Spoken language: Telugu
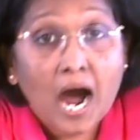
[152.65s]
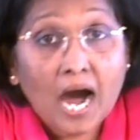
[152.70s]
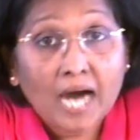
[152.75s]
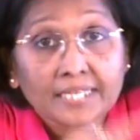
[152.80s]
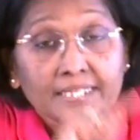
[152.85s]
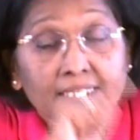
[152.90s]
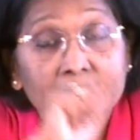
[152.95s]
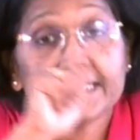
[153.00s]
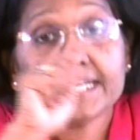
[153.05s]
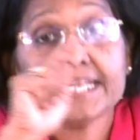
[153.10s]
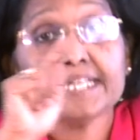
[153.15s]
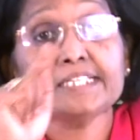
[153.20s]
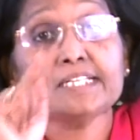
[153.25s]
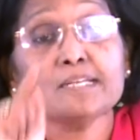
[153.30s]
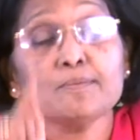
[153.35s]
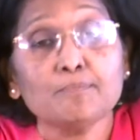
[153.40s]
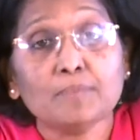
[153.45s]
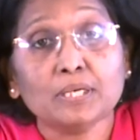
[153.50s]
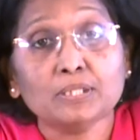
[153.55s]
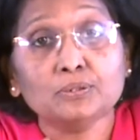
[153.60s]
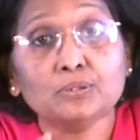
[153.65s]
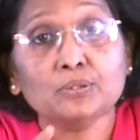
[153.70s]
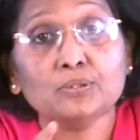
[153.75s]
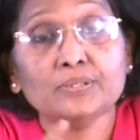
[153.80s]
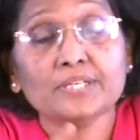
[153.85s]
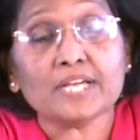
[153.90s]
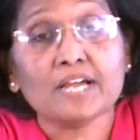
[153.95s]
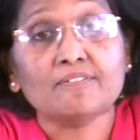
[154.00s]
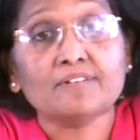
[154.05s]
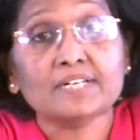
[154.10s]
ఆ నీతి
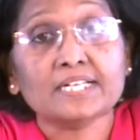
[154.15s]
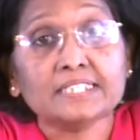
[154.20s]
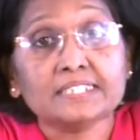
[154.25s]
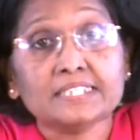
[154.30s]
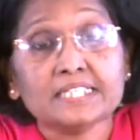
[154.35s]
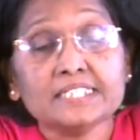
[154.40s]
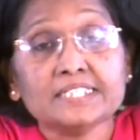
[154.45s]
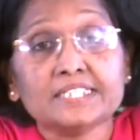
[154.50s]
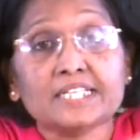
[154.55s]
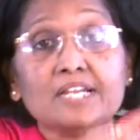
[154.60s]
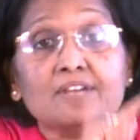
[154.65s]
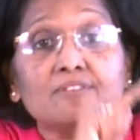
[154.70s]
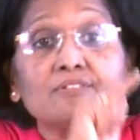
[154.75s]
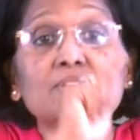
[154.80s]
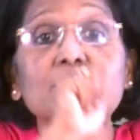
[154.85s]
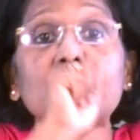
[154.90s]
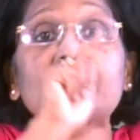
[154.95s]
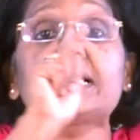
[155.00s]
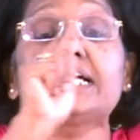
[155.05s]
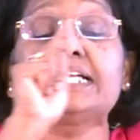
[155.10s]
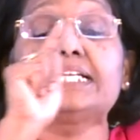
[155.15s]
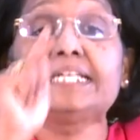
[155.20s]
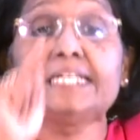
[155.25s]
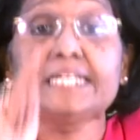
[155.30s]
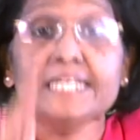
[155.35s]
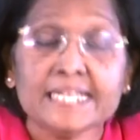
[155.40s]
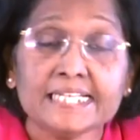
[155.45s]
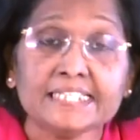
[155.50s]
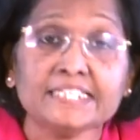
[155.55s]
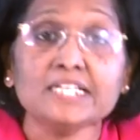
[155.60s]
మంతులు ఎవరైతే దేవుని యొక్క
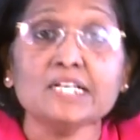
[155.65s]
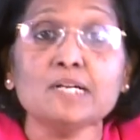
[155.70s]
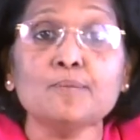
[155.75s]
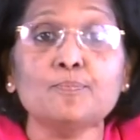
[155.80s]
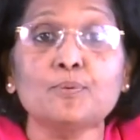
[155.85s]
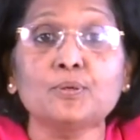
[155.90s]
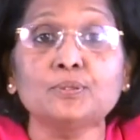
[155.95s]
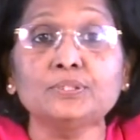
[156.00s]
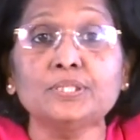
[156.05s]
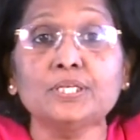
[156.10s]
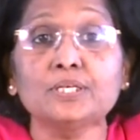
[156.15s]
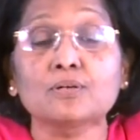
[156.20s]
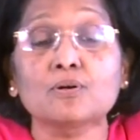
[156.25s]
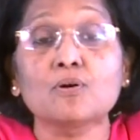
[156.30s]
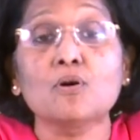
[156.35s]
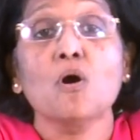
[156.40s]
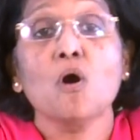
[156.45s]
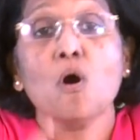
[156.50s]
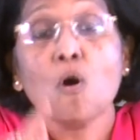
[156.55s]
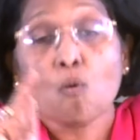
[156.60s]
నీతిని పొందారో